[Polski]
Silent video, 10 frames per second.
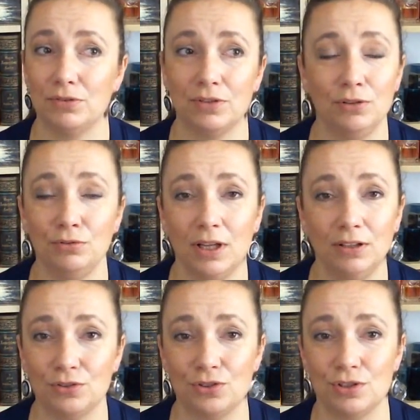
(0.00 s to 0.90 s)
bez względu
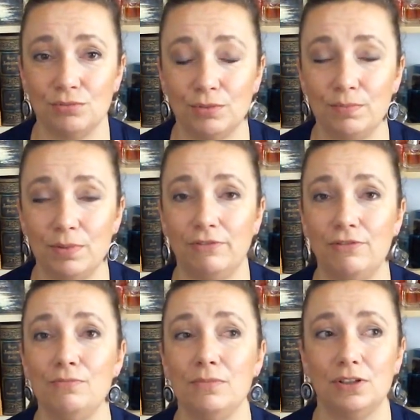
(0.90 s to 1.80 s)
na to, czy są to
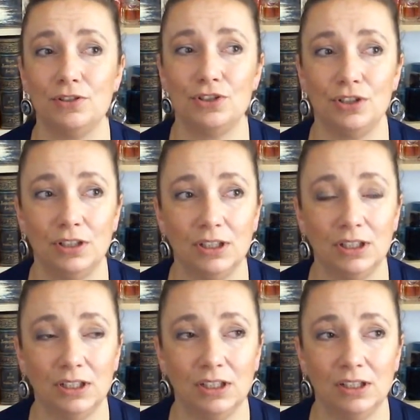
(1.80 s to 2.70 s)
perfumy, czy
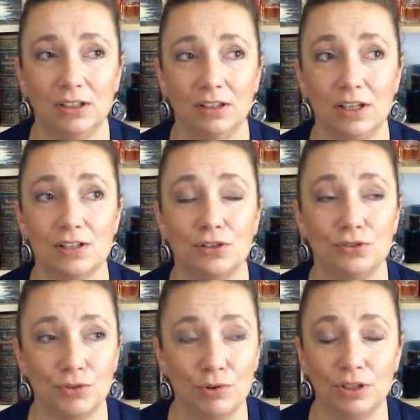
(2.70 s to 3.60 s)
y, jest
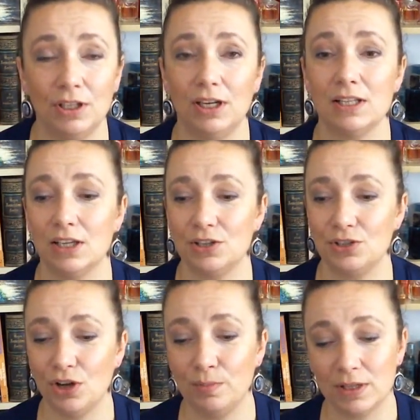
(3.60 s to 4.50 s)
to dzieło literackie,
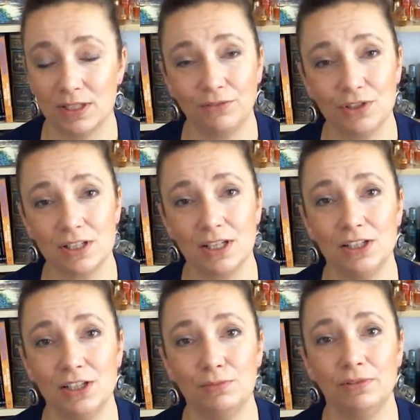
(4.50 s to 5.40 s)
czy obraz, zawsze
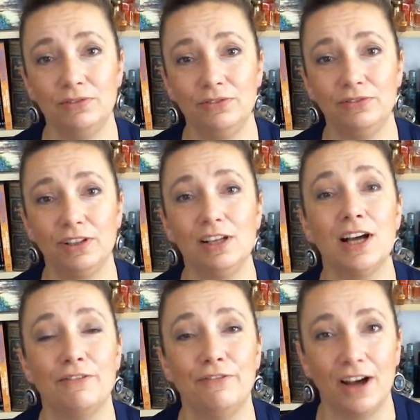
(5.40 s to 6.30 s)
znajdziemy
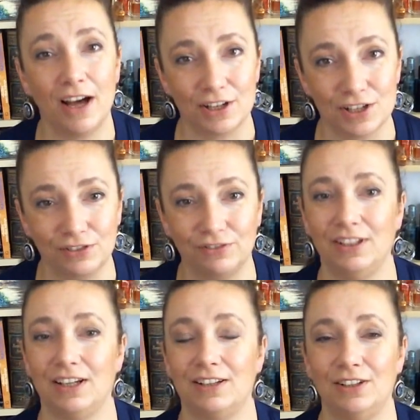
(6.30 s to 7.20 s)
kilka
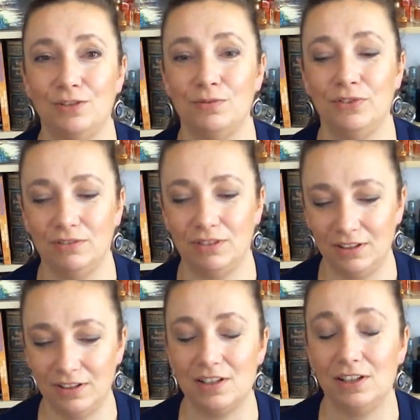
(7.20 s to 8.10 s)
warstw, tak na to mówią
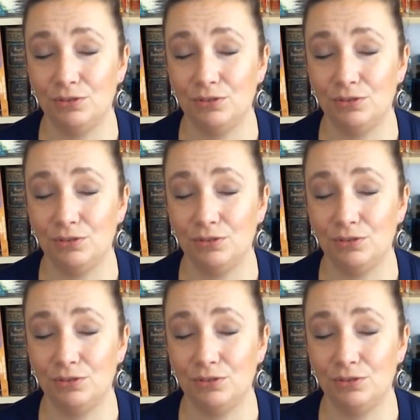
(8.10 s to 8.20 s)
krytycy.